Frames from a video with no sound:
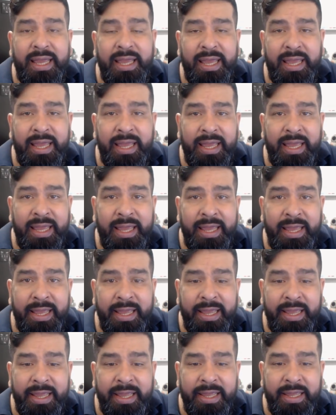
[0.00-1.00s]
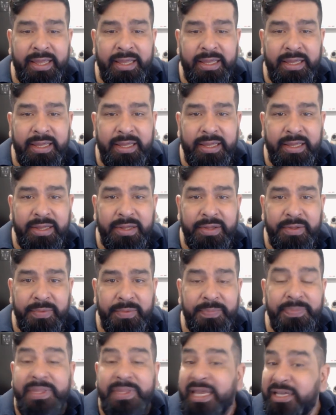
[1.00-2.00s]
Eh,
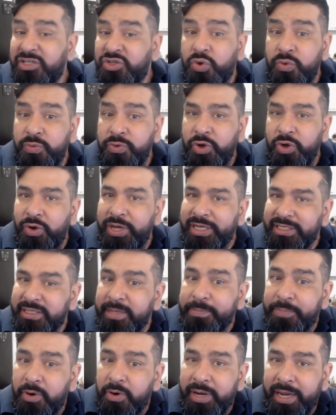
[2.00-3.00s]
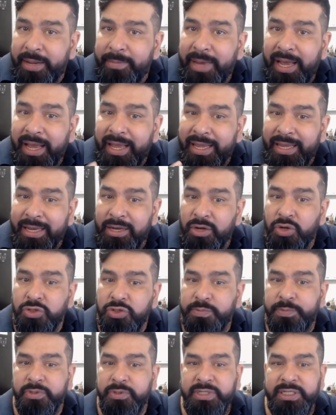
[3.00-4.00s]
descubrió este problema en
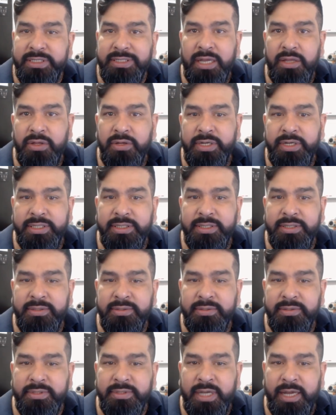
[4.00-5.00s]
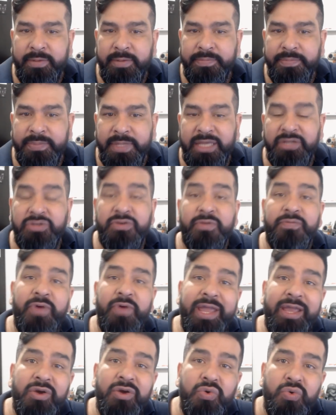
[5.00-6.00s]
los procesadores, ¿ya? Eso
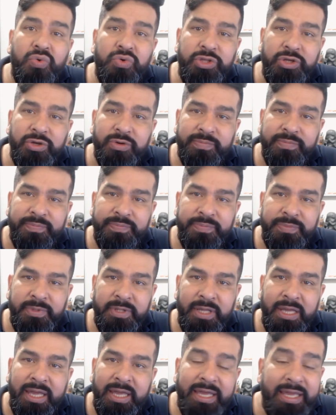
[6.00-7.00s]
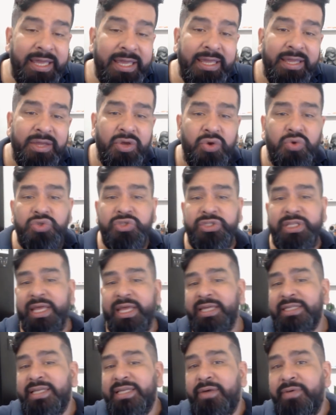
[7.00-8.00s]
fue en junio. Y
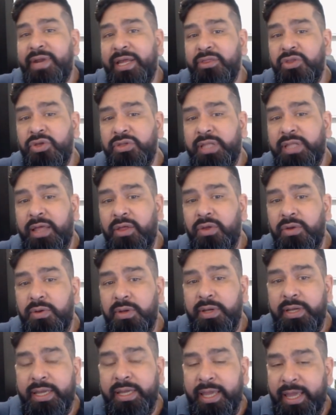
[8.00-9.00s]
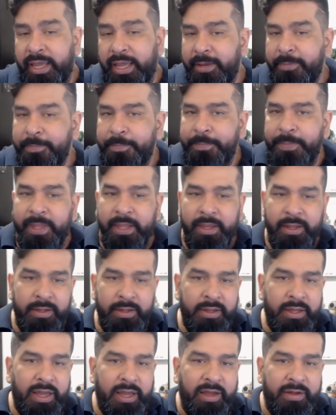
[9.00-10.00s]
ustedes habrán notado que
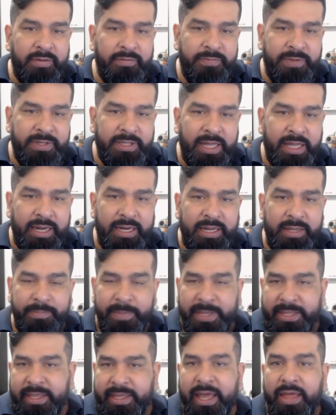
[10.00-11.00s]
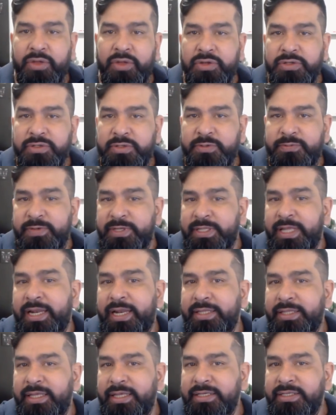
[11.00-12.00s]
a finales, mediados,
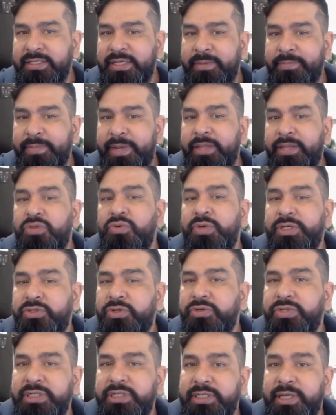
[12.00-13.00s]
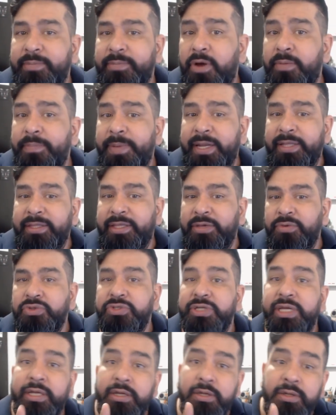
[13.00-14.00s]
finales de diciembre, nuestros sistemas
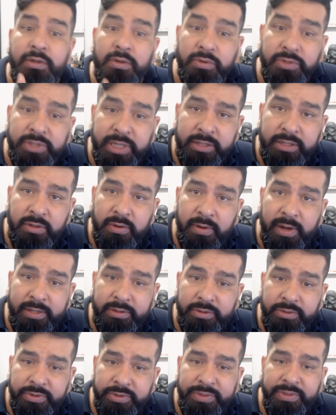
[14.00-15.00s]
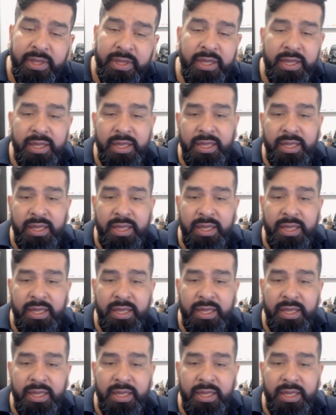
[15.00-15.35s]
operativos, incluyendo Android,